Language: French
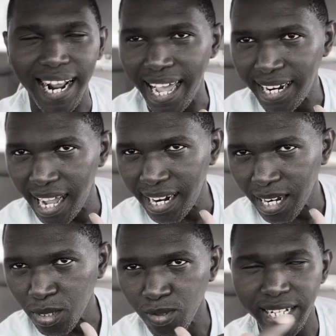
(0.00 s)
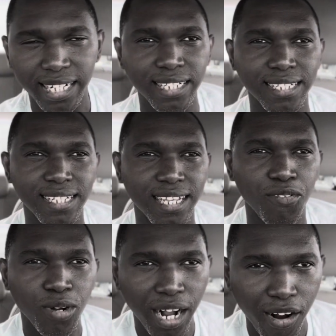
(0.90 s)
elle a, contacté ses
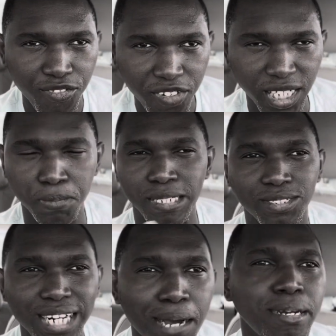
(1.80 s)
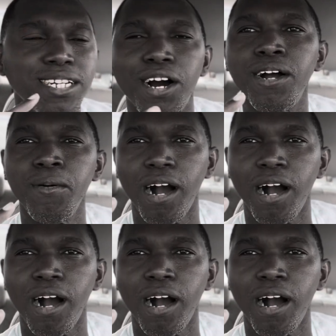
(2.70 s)
avocats en France parce que là maintenant,